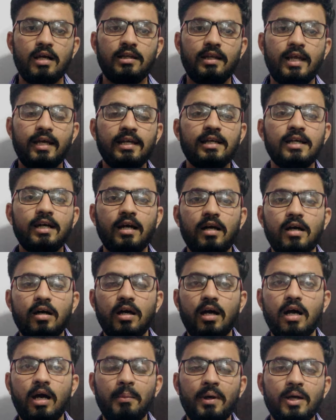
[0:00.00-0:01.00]
लाइक
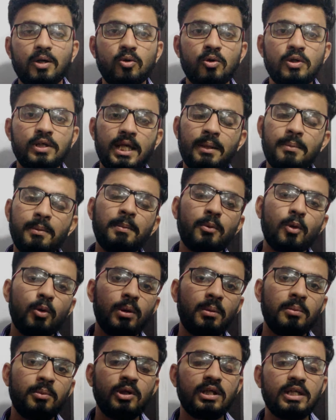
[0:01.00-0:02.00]
हमारे को ये भी
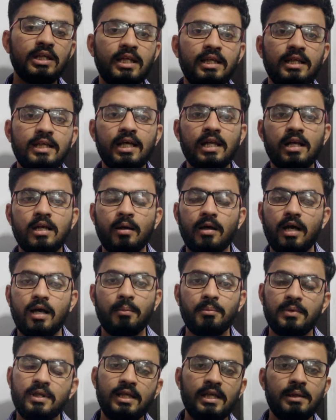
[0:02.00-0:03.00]
प्रॉब्लम नहीं कि नहीं यार
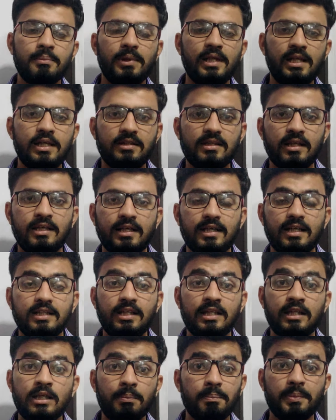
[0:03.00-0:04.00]
हमने बिल जनरेट कर
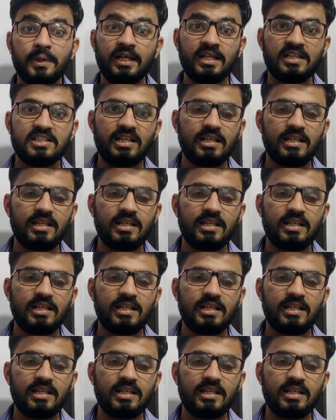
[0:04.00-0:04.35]
दिया प्रिंट